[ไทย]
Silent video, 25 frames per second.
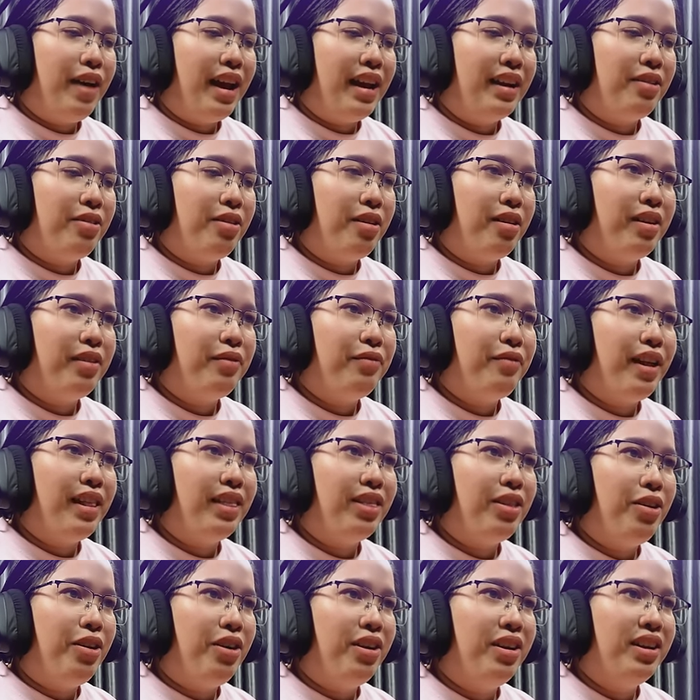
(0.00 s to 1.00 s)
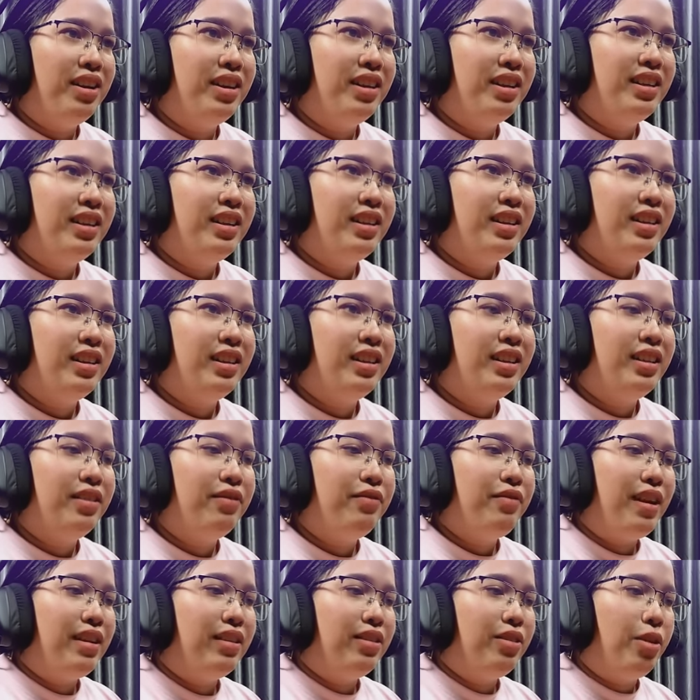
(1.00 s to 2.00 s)
ปันก่อนปันต่อ
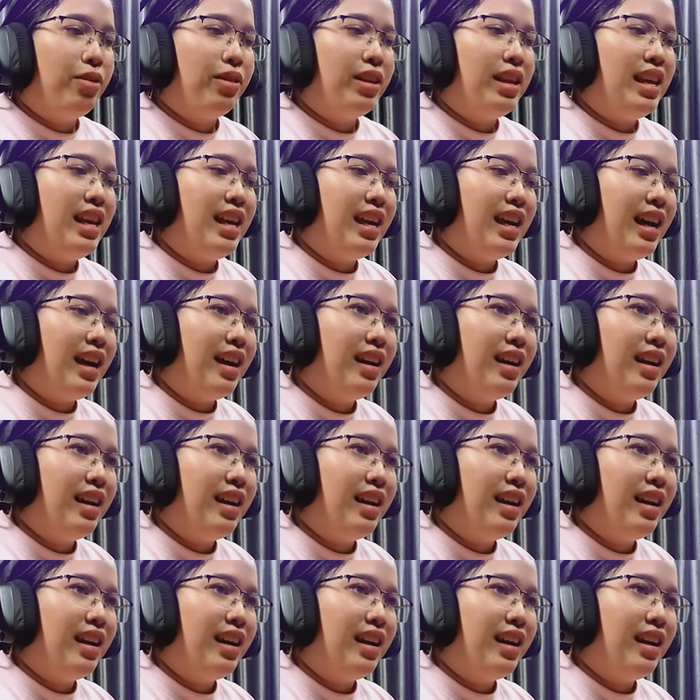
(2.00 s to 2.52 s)
ปัน2 ที